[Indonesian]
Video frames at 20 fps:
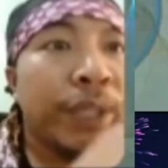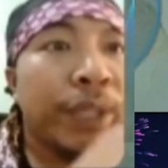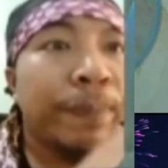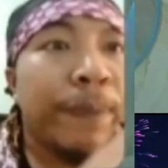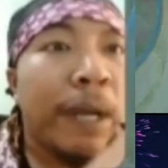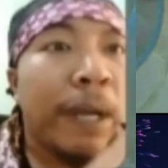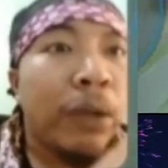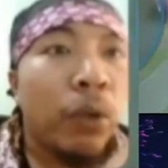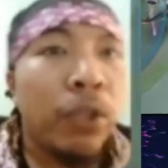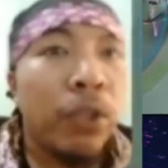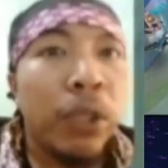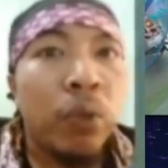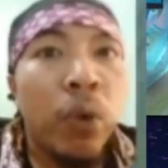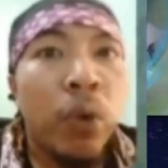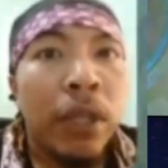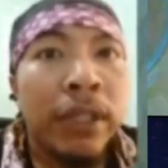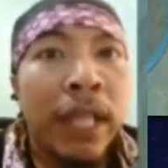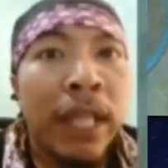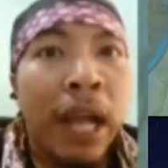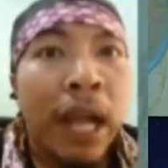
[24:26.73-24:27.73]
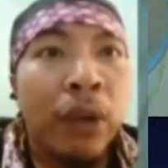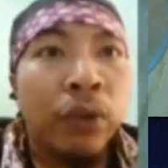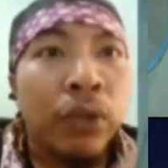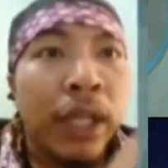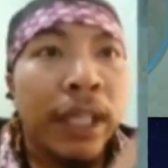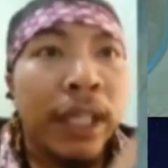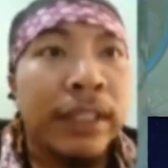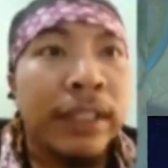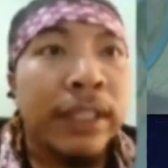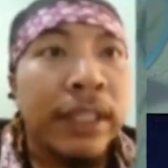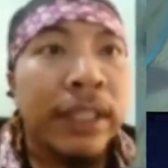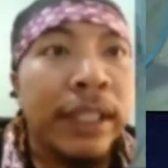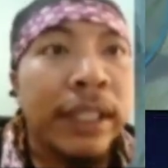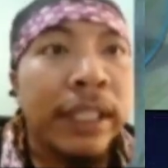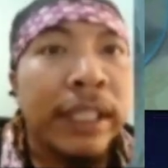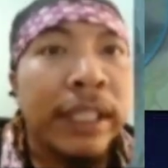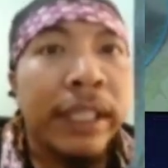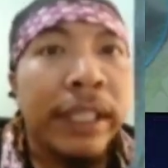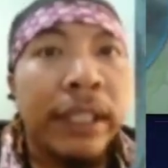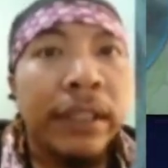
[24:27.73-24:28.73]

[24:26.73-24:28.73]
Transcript: perangkonya gue takut, anjir.